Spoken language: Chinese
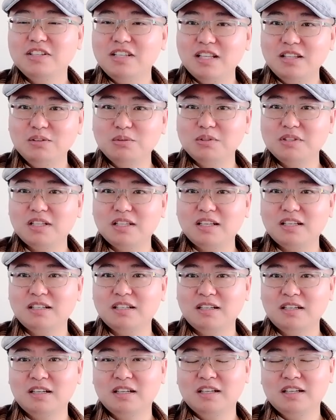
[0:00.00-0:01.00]
就是印度现在
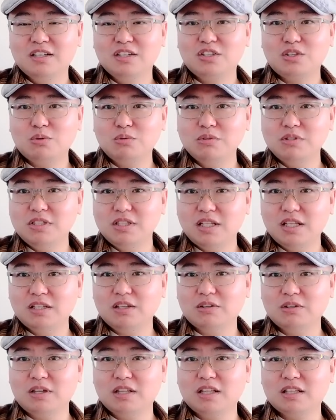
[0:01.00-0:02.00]
这个洲际弹
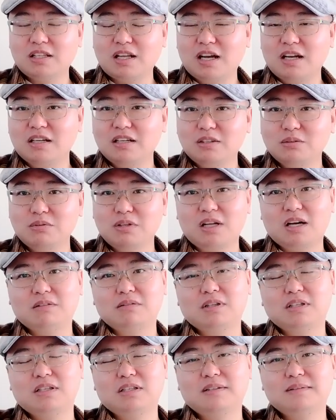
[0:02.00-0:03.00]
导弹，它这个最
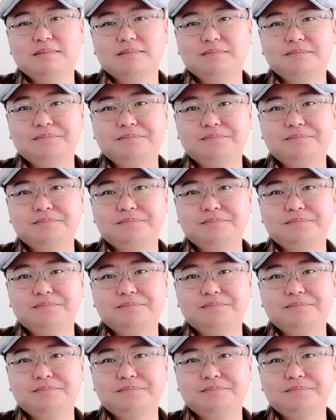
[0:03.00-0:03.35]
大问题。